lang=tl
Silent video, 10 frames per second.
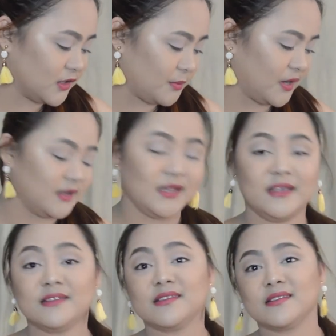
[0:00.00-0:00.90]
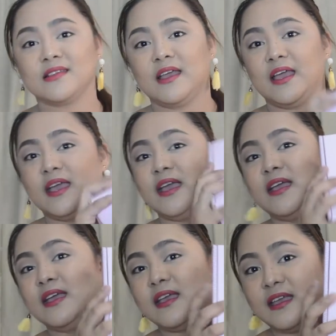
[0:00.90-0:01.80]
naman is
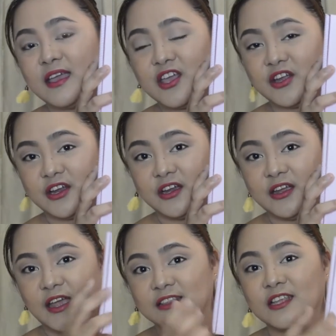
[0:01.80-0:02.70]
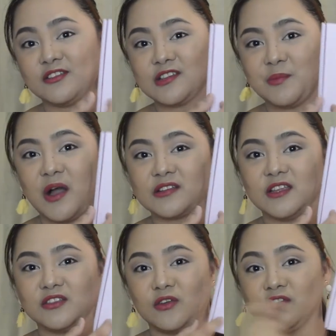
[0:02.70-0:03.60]
here, dito sa box
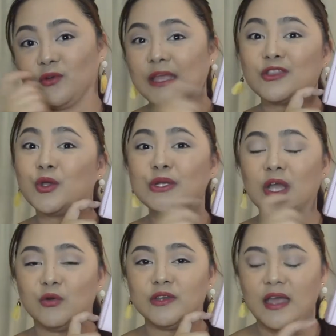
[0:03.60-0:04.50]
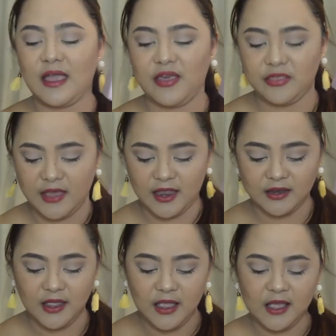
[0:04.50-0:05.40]
na to. So, ito yung nauna. And then,
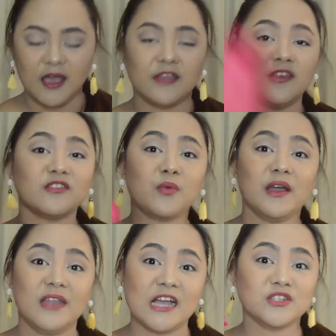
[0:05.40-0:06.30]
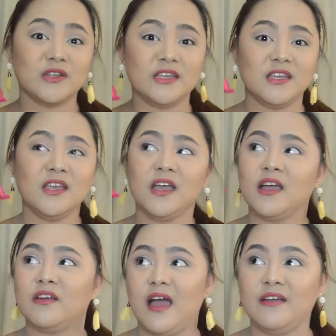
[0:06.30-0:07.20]
this one actually
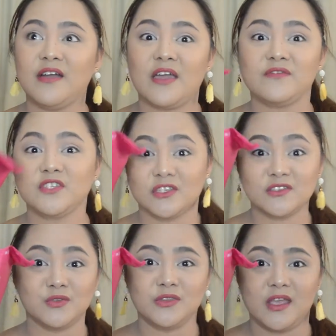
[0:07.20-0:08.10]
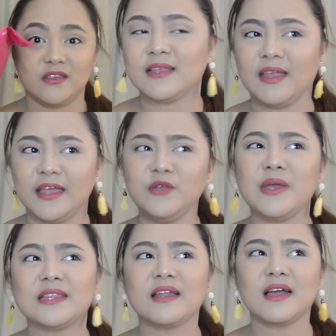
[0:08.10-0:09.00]
arrived just today. So
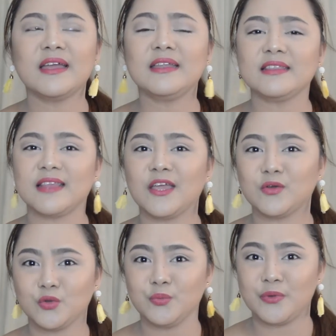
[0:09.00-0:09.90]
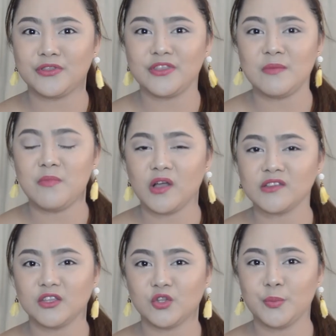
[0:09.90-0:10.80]
anyway, talagang hinintay ko tong birthday box
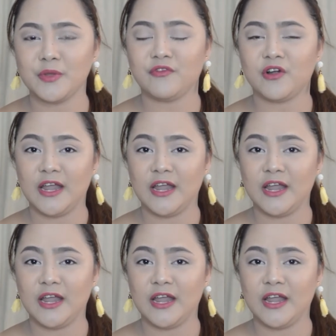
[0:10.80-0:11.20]
na to before